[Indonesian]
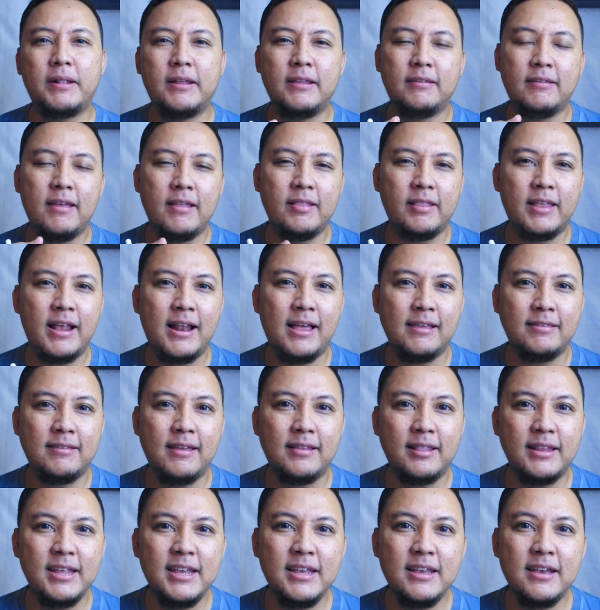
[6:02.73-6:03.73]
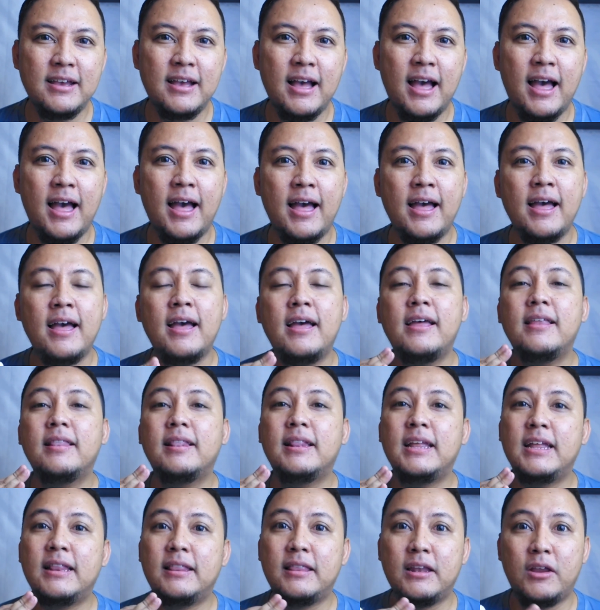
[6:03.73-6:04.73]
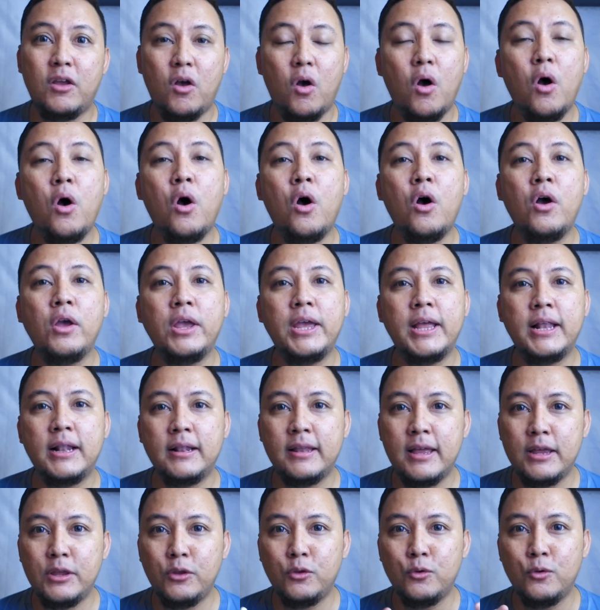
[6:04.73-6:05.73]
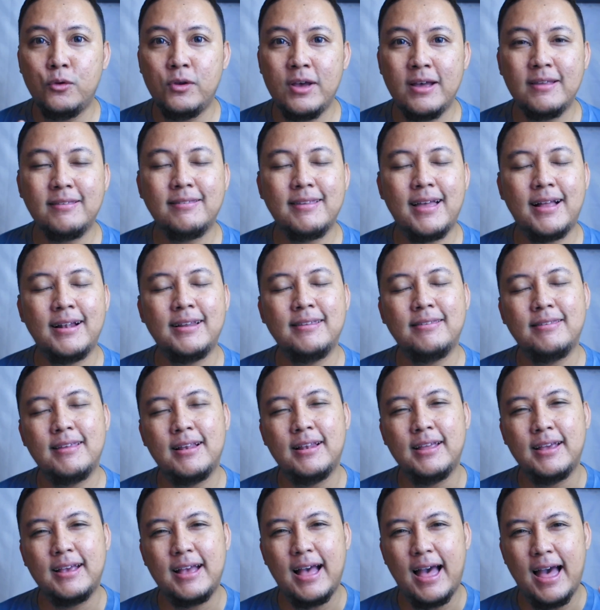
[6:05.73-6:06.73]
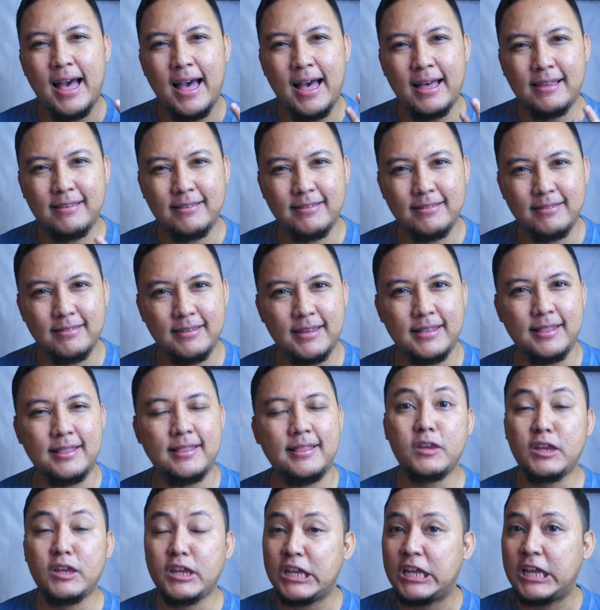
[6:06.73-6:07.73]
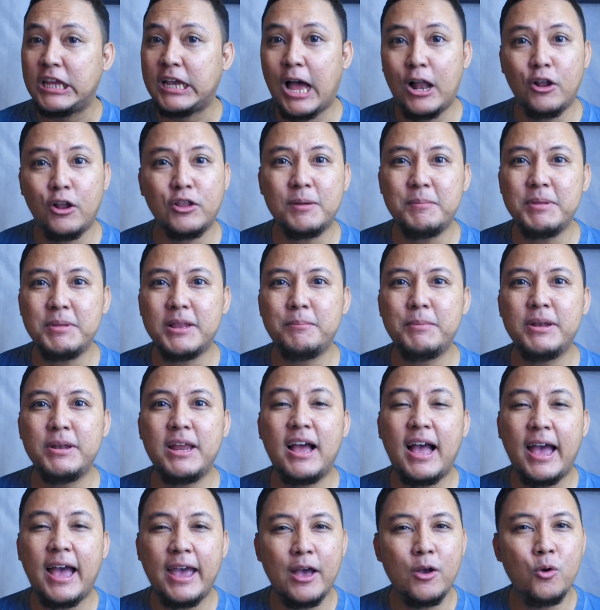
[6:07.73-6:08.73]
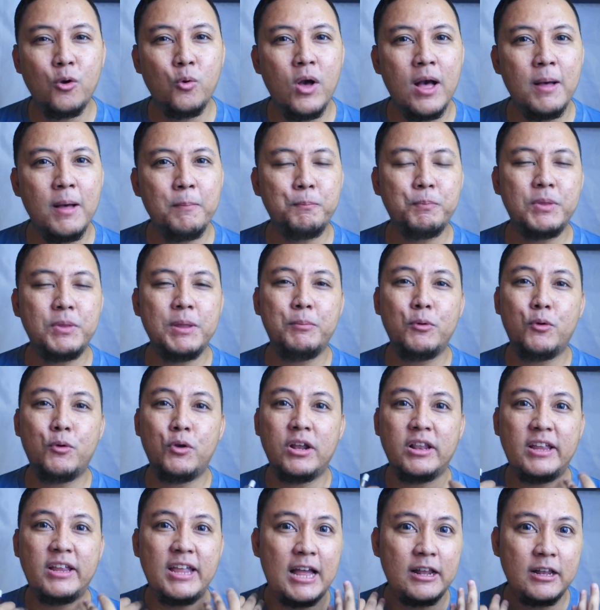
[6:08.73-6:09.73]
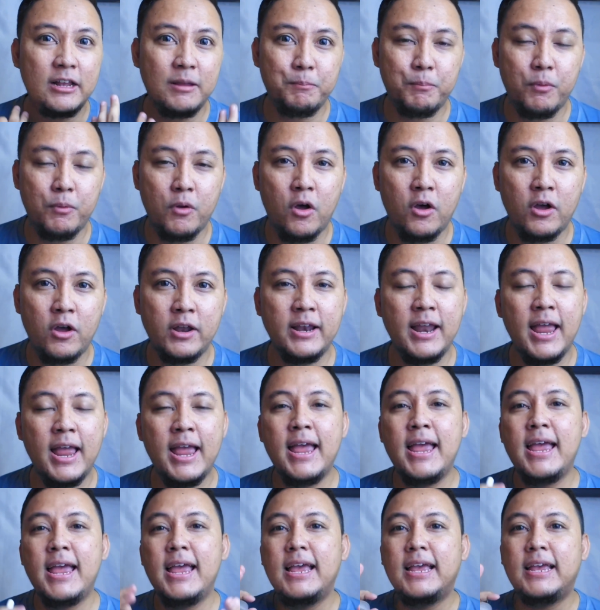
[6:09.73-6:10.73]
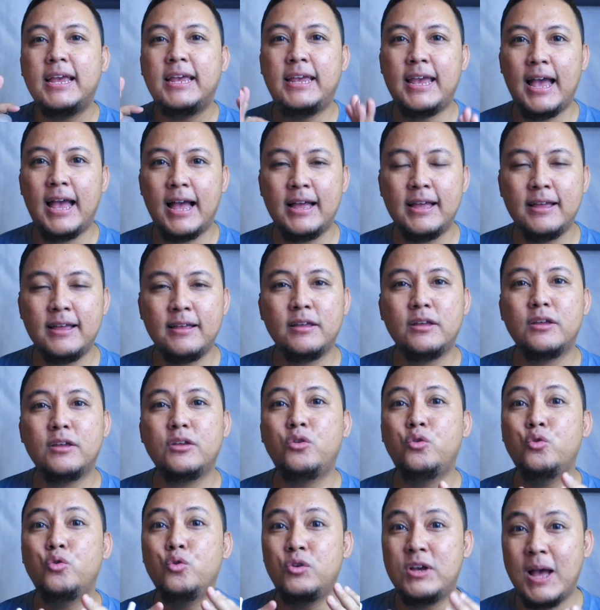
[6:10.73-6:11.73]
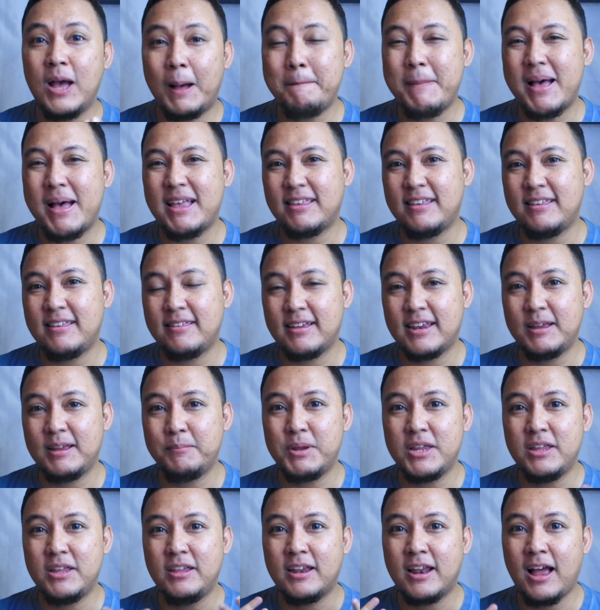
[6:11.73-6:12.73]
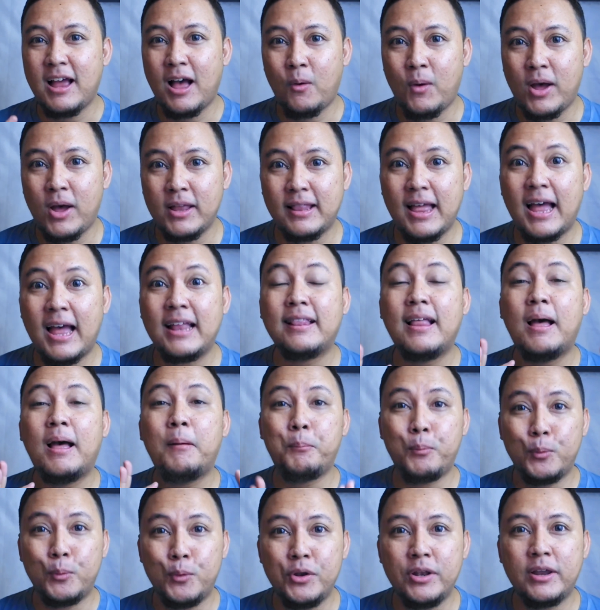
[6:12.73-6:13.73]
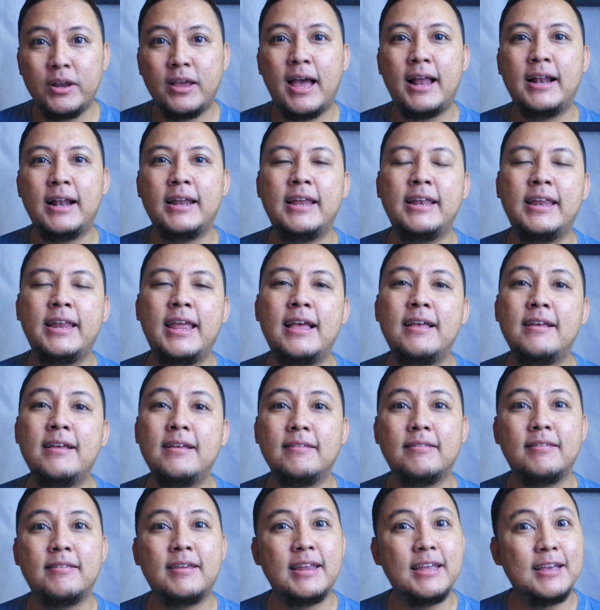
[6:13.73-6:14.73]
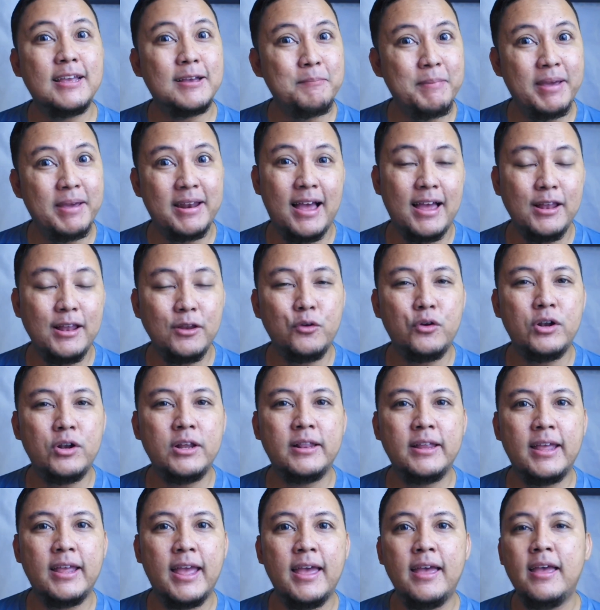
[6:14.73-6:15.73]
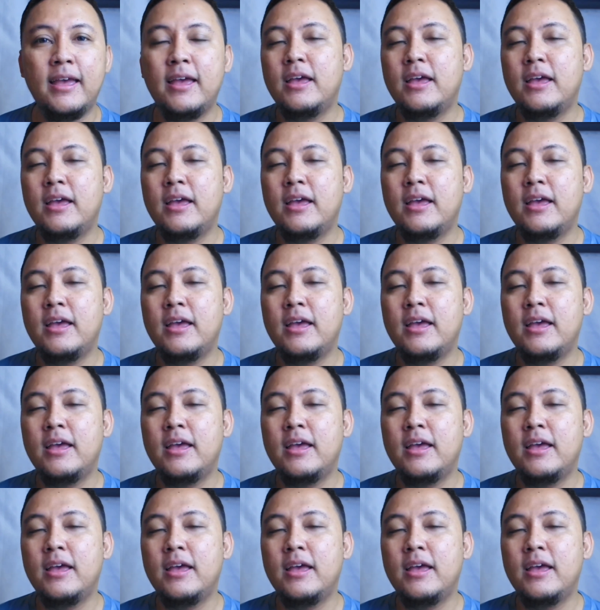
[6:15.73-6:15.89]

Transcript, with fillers: centella sativa, tea tree oil, dan juga salicylic acid. Kalau teman-teman yang kayak gue, tipe kulitnya acne prone, yang juga masih sering berjerawat, ataupun kalian yang sering kemerahan kulitnya,